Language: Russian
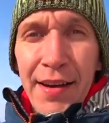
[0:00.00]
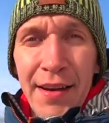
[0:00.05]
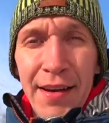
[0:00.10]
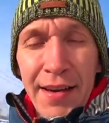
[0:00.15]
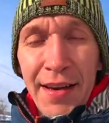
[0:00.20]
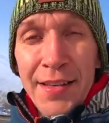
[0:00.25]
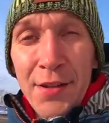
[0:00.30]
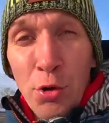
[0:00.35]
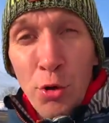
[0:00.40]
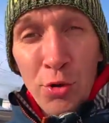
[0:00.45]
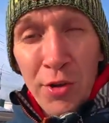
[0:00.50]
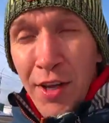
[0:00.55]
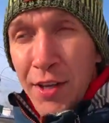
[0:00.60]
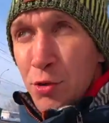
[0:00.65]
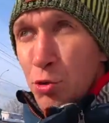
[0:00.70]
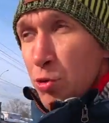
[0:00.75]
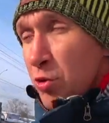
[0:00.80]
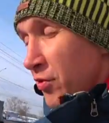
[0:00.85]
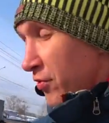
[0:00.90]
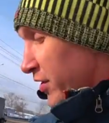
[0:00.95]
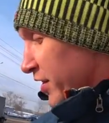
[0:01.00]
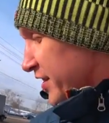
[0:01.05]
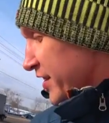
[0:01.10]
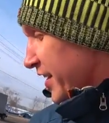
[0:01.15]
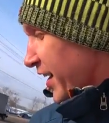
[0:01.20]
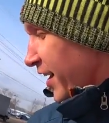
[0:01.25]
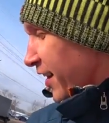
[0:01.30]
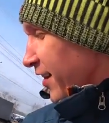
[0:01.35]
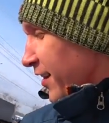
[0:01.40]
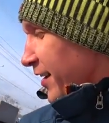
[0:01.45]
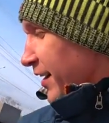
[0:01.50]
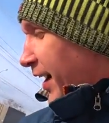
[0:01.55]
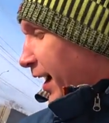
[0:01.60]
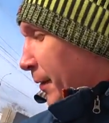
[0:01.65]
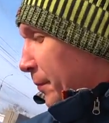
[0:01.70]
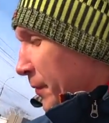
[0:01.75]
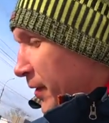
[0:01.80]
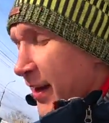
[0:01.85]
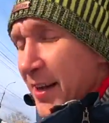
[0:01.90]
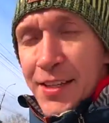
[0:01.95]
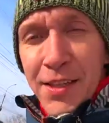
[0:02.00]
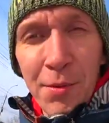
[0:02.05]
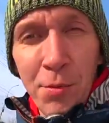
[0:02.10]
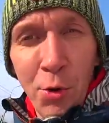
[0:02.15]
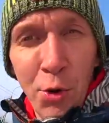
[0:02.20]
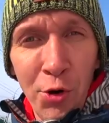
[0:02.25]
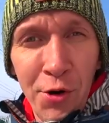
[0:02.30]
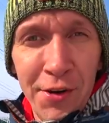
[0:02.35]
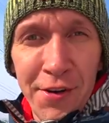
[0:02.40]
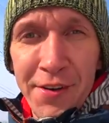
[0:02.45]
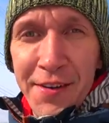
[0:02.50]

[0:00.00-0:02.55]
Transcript: Это у нас универсал, а поэтому